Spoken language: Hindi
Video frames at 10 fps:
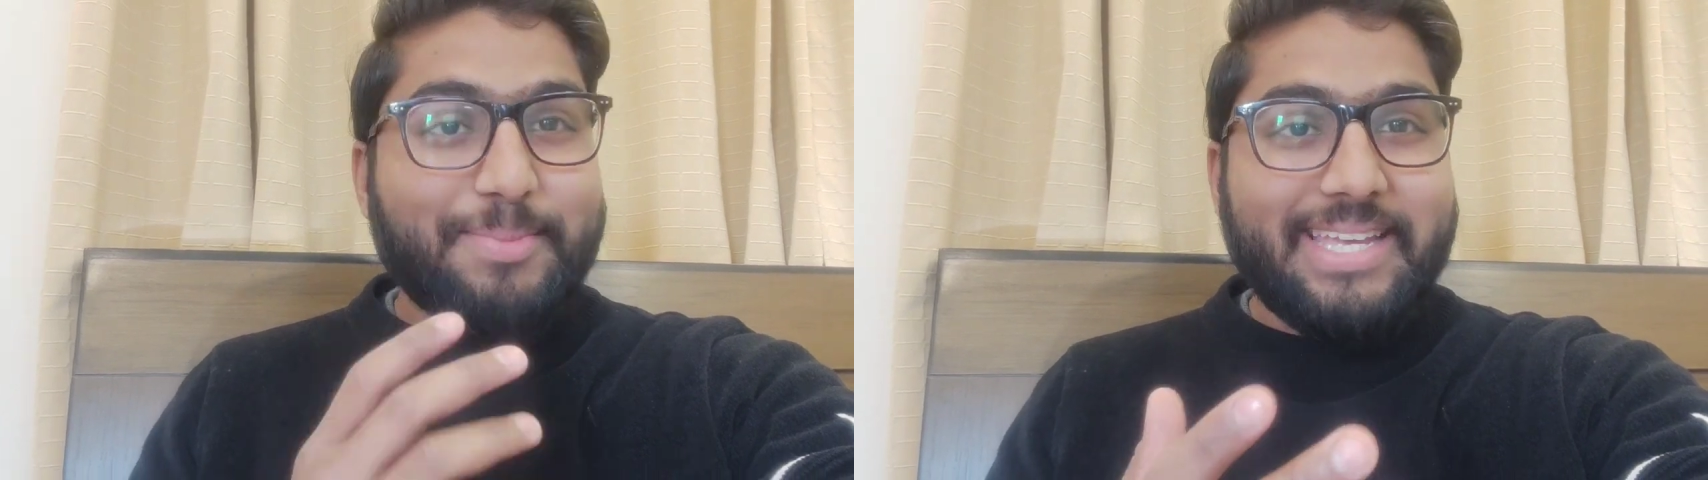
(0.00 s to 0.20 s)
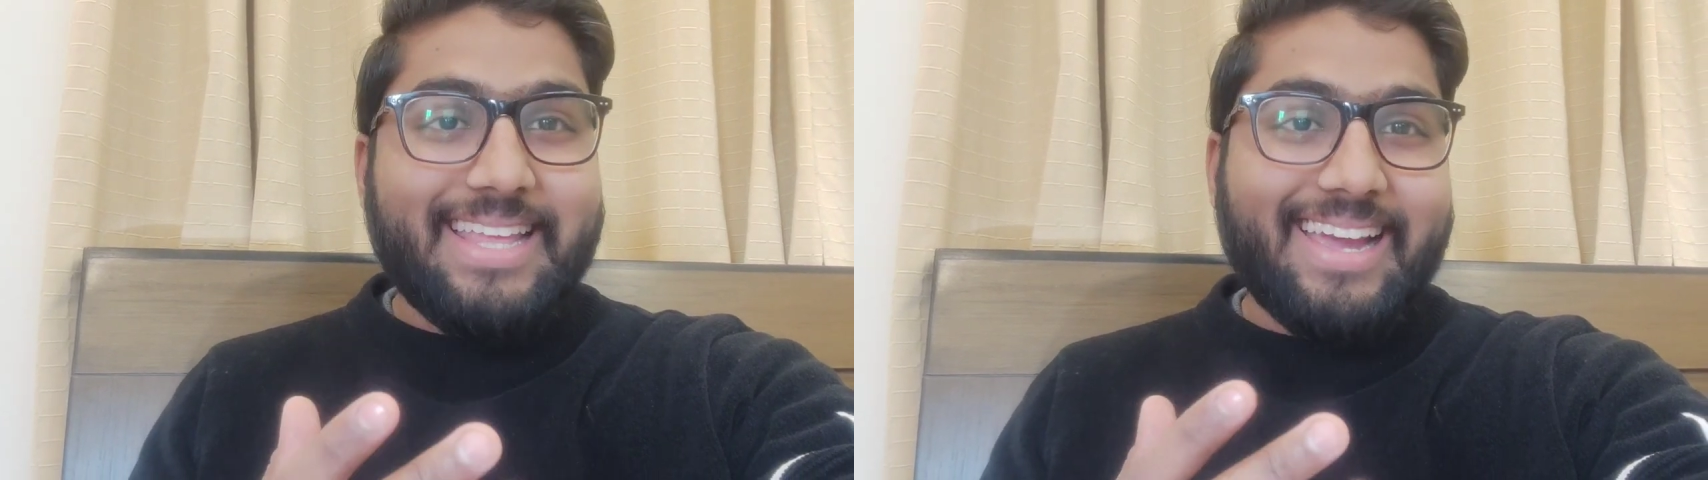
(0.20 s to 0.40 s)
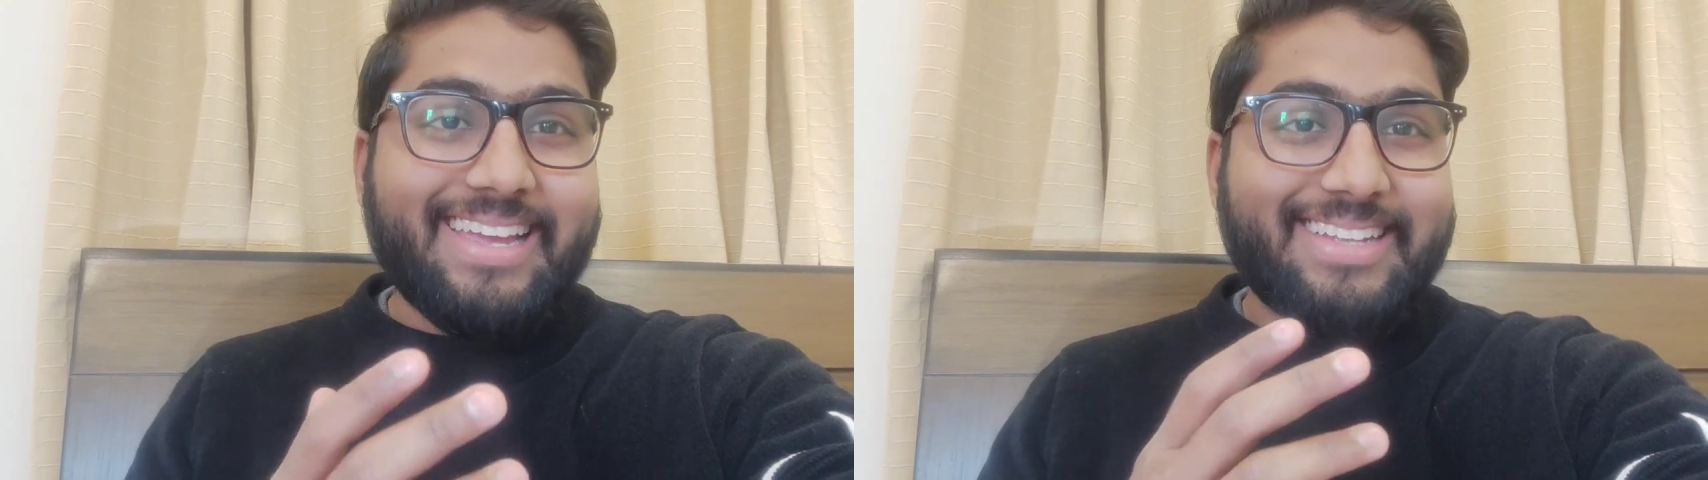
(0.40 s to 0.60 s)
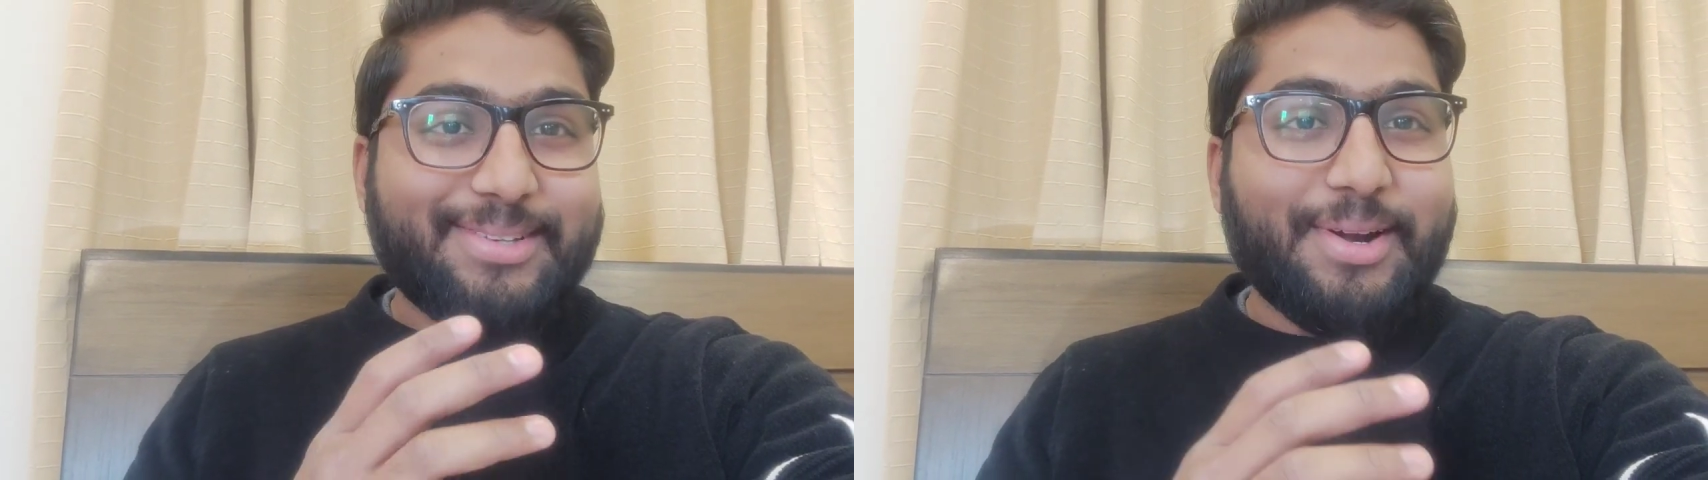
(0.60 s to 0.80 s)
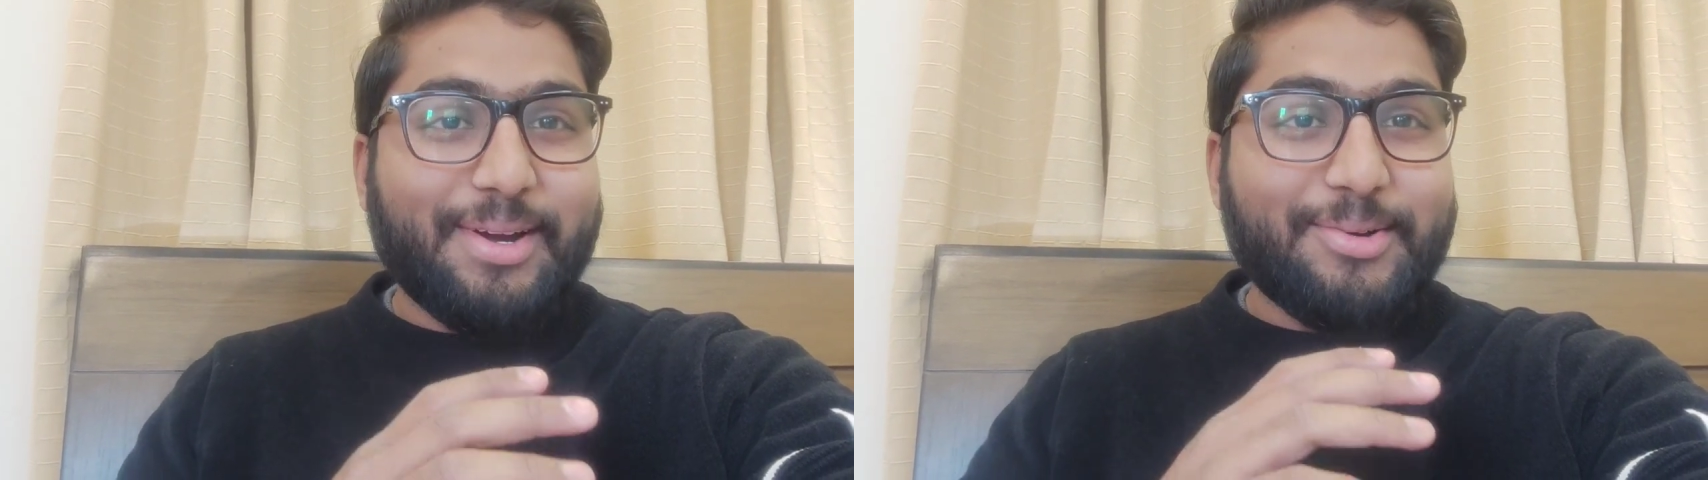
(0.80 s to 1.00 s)
उम्मीद है कि
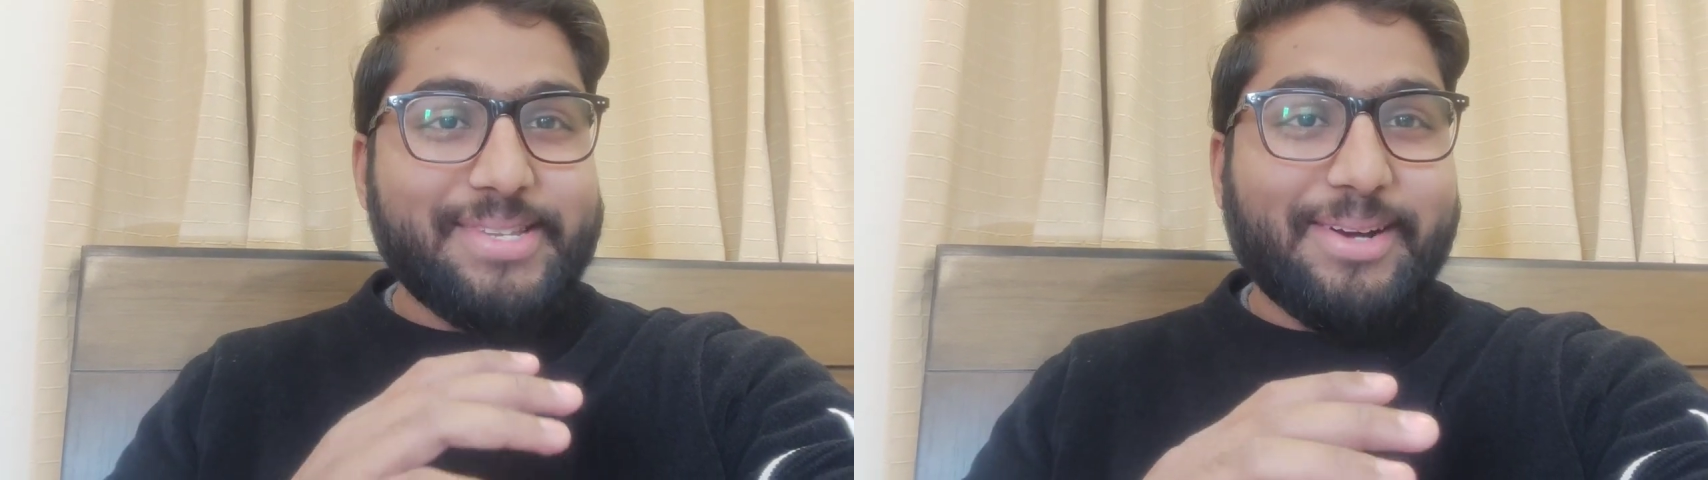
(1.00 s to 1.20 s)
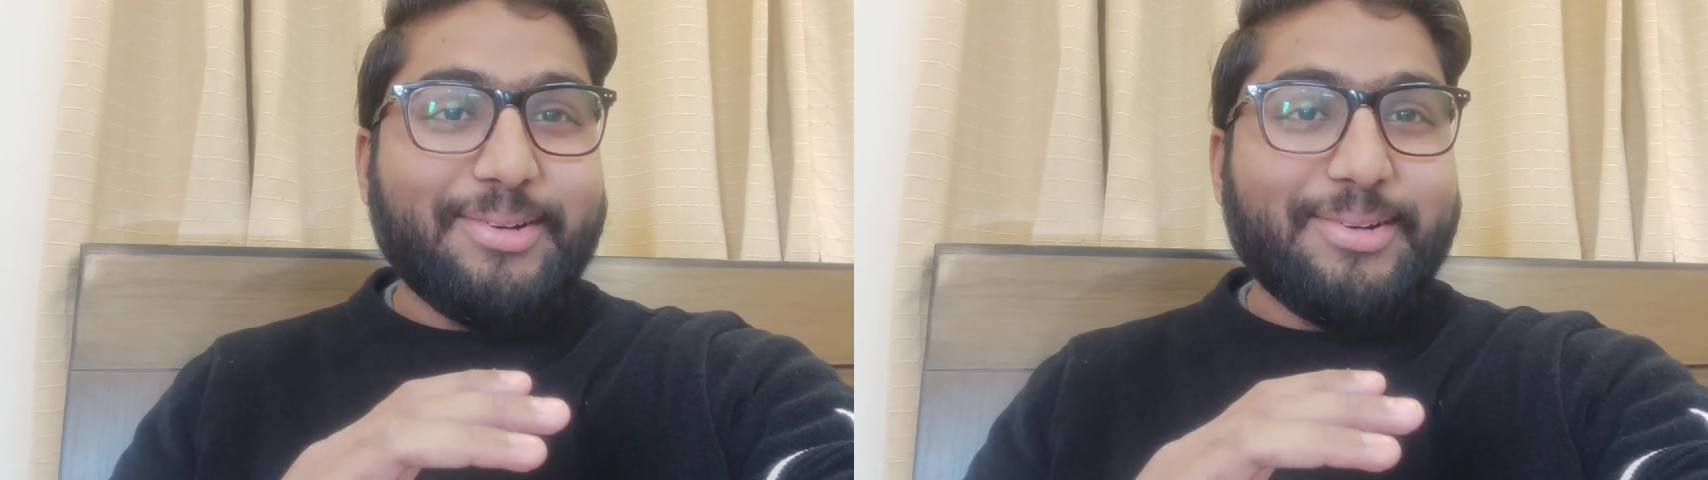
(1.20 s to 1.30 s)
थोड़ा कुछ ना